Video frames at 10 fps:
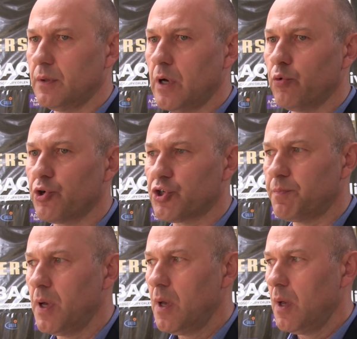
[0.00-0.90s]
Laury
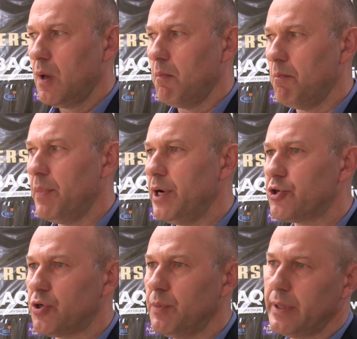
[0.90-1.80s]
Grzyb. My
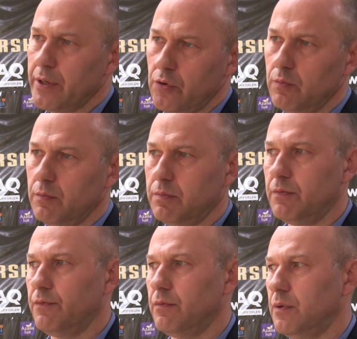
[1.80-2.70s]
liczymy na nią,
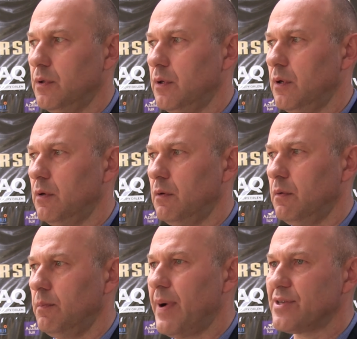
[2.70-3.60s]

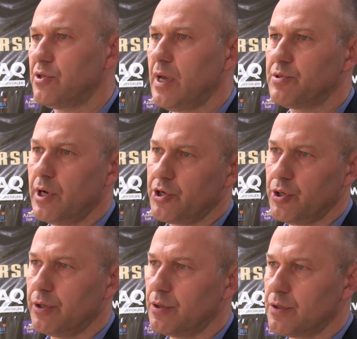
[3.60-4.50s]
e, bardzo nam zależy
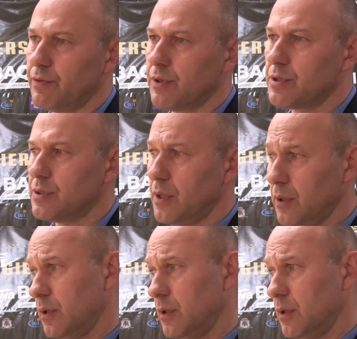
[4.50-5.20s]
na tej zawodnicy